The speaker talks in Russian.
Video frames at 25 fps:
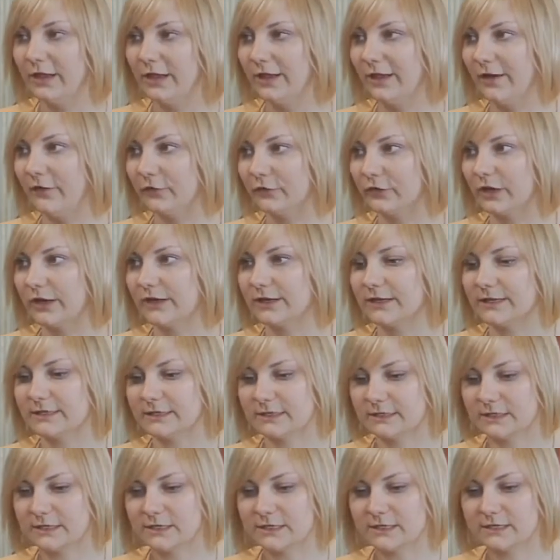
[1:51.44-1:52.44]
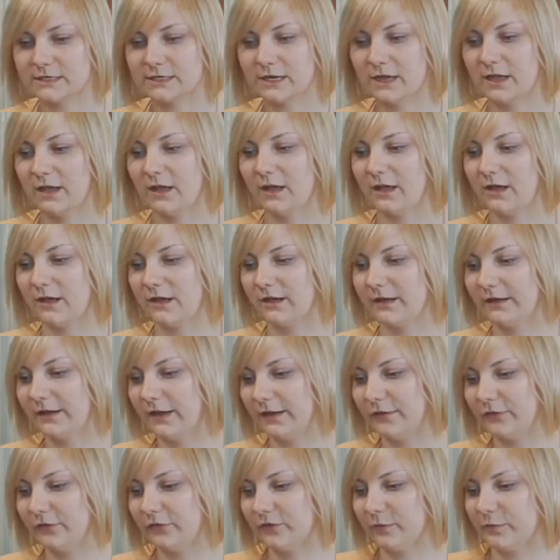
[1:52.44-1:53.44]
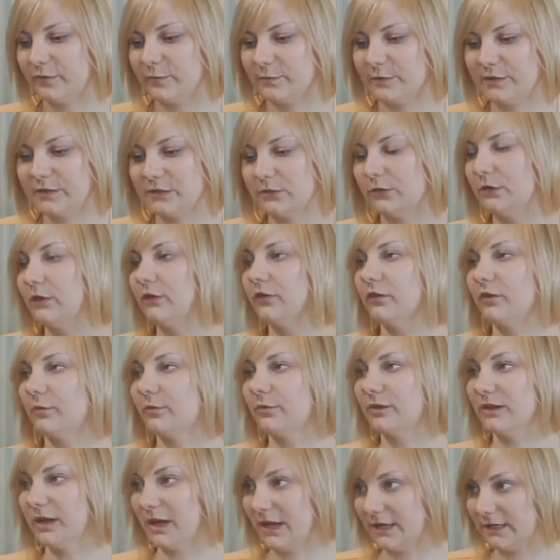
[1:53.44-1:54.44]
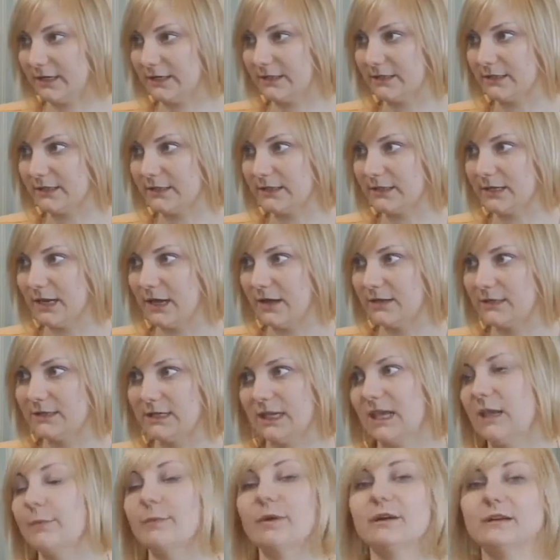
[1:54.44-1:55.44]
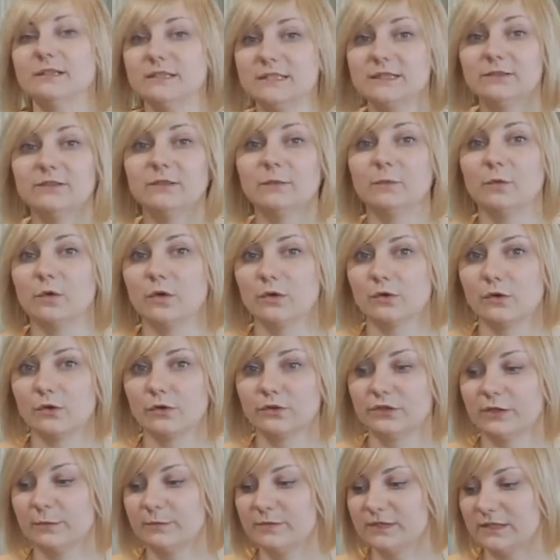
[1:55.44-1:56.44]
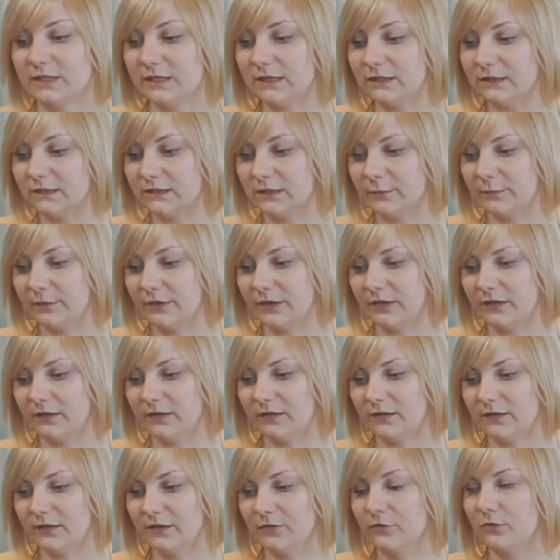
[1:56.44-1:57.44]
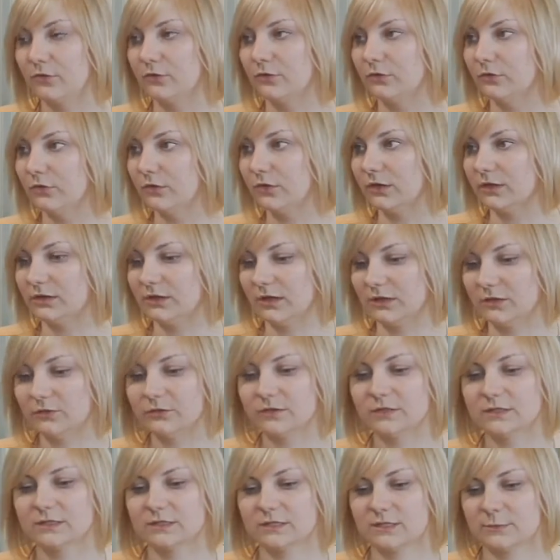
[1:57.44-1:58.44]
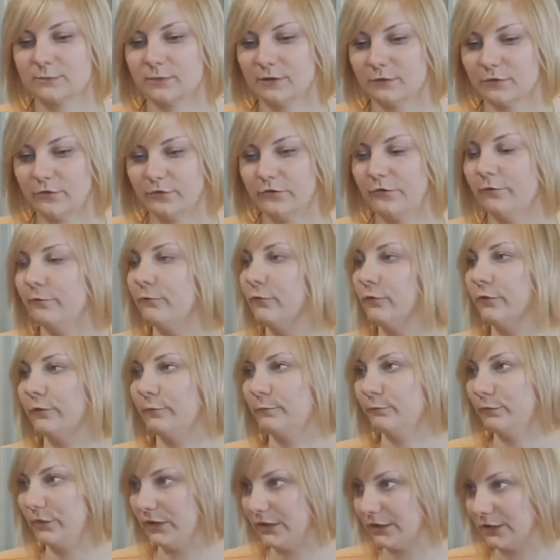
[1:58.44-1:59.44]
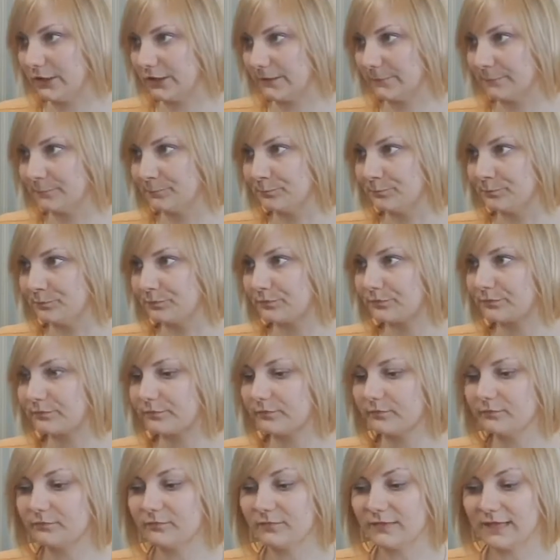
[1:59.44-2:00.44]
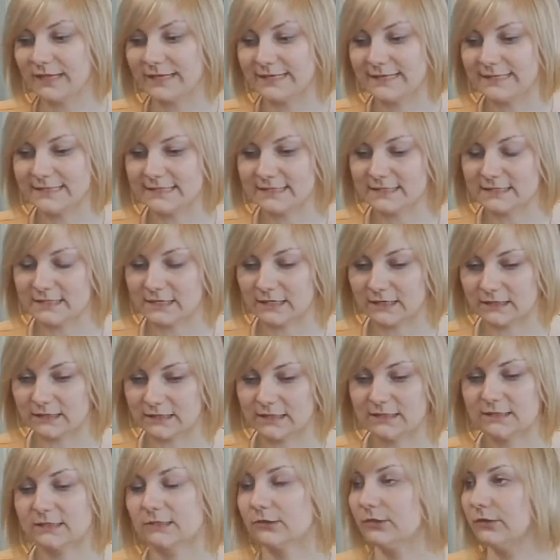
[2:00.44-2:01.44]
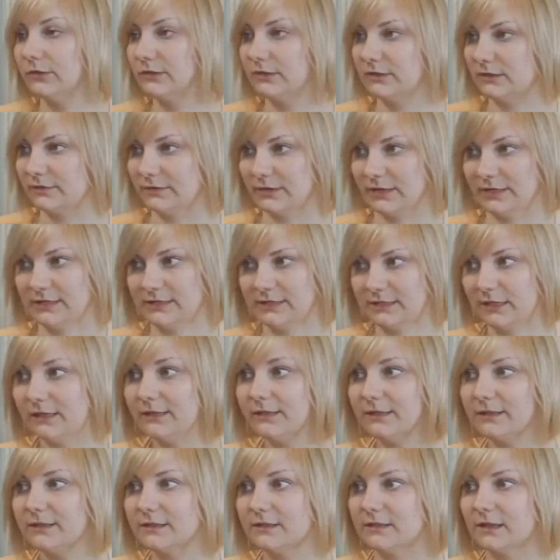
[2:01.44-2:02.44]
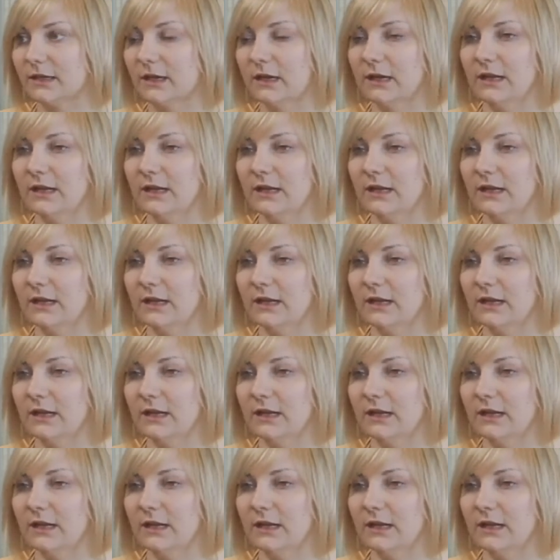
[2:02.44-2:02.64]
Вот как раз здесь, а, рядышком с поселочком Ялисос, с таким активным курортным центром и недалеко от города Родос расположен форум-бич. Из э, достоинств гостиницы,